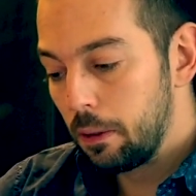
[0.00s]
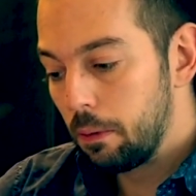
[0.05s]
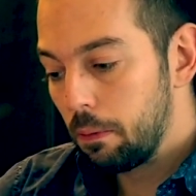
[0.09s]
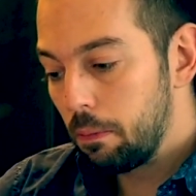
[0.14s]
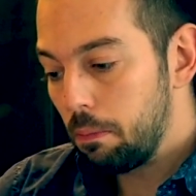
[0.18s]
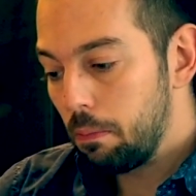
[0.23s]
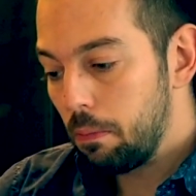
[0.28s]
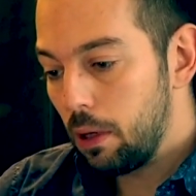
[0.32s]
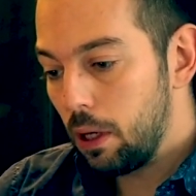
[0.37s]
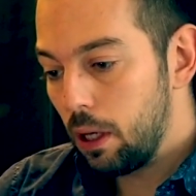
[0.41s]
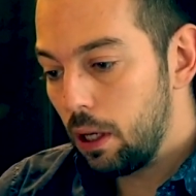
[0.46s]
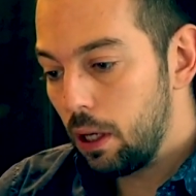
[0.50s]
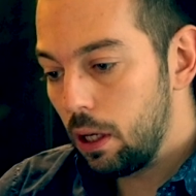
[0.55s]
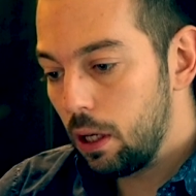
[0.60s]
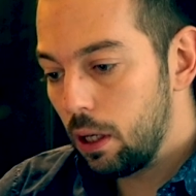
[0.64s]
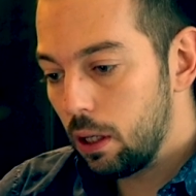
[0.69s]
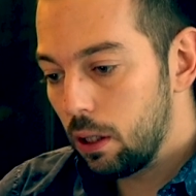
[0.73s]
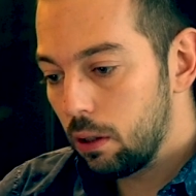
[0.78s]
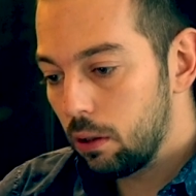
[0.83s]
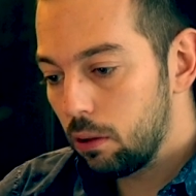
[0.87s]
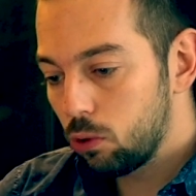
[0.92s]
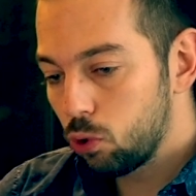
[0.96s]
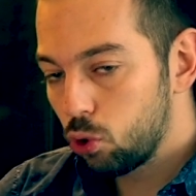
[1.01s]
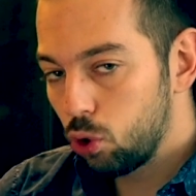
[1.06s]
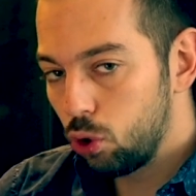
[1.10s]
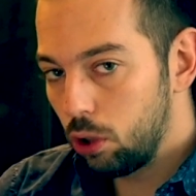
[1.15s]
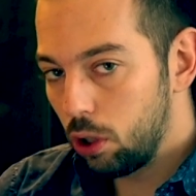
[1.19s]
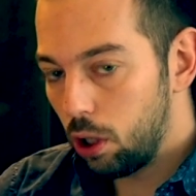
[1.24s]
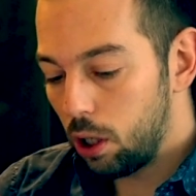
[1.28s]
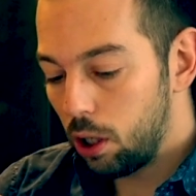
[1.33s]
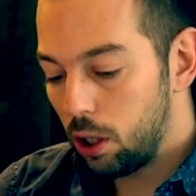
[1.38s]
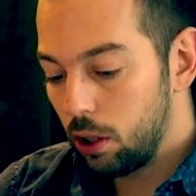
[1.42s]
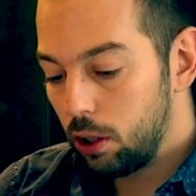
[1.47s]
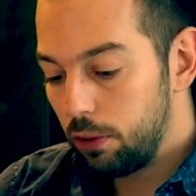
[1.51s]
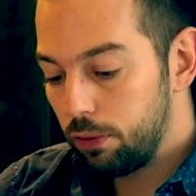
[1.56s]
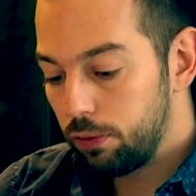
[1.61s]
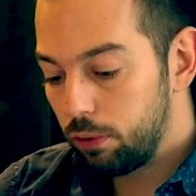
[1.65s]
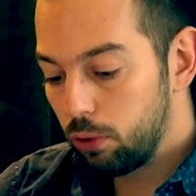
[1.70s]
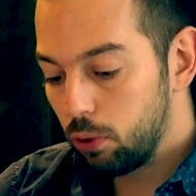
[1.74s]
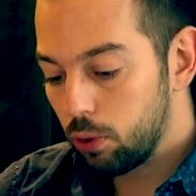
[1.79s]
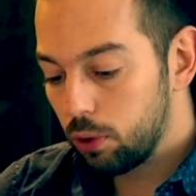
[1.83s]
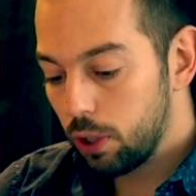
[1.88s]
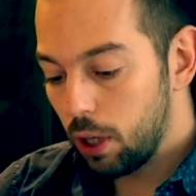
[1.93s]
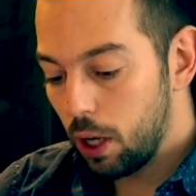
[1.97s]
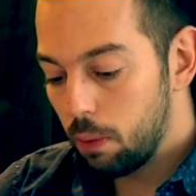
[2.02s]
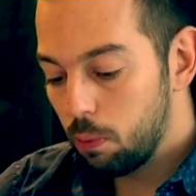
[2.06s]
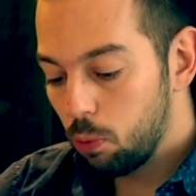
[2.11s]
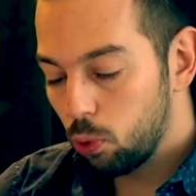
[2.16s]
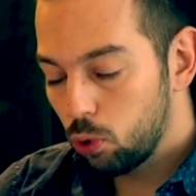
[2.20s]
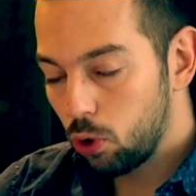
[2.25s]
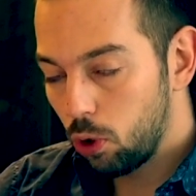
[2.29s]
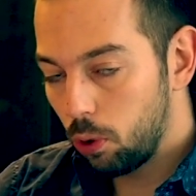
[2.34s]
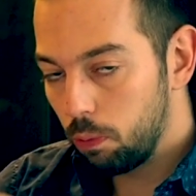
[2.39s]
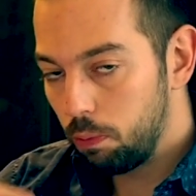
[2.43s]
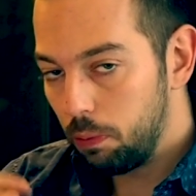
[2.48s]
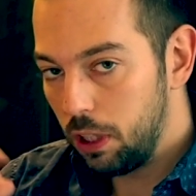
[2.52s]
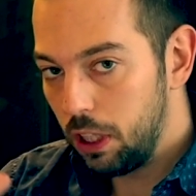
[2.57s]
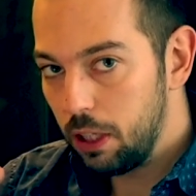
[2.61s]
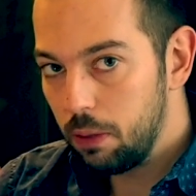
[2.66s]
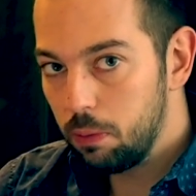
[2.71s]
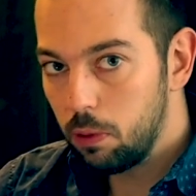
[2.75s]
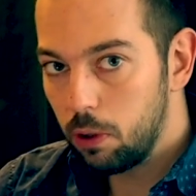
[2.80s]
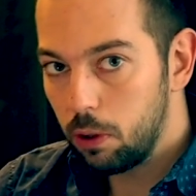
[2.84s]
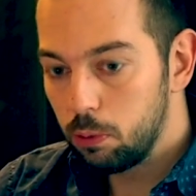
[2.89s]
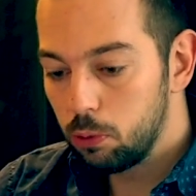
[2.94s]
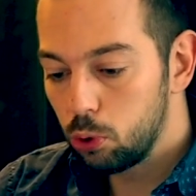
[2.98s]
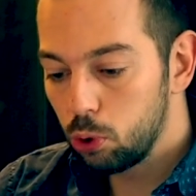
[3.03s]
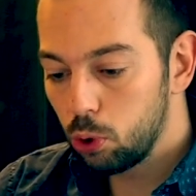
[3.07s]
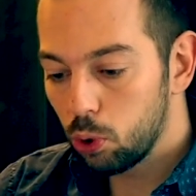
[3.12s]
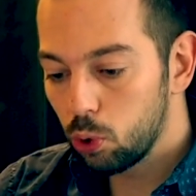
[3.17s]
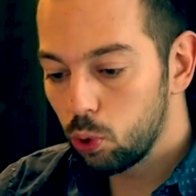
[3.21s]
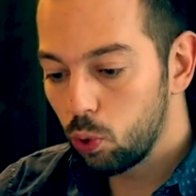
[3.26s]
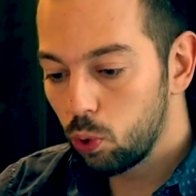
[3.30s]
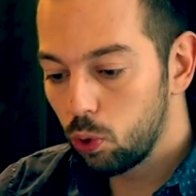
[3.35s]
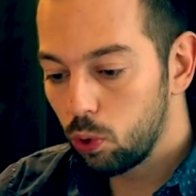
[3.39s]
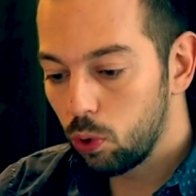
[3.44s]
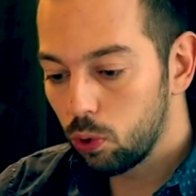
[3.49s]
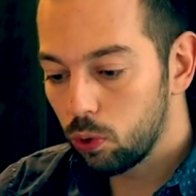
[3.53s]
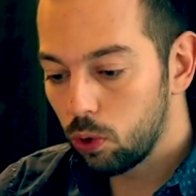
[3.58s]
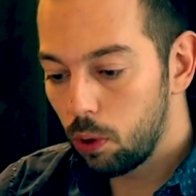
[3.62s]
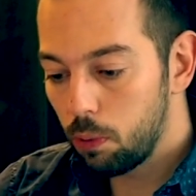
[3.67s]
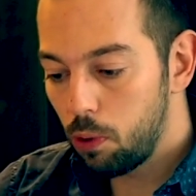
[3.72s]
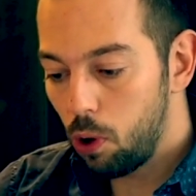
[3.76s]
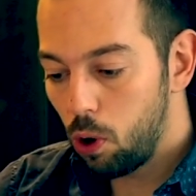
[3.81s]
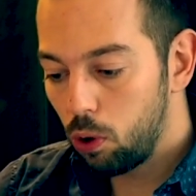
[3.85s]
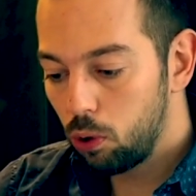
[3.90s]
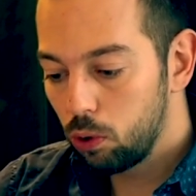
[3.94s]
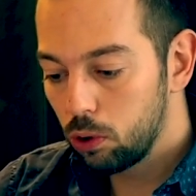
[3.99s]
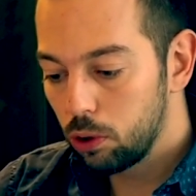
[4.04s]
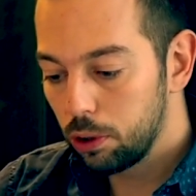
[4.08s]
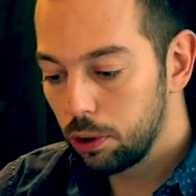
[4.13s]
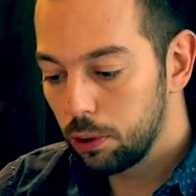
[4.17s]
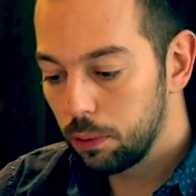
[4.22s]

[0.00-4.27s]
Mais en général, il faut que tu aies un montant minimum sur ton compte en banque,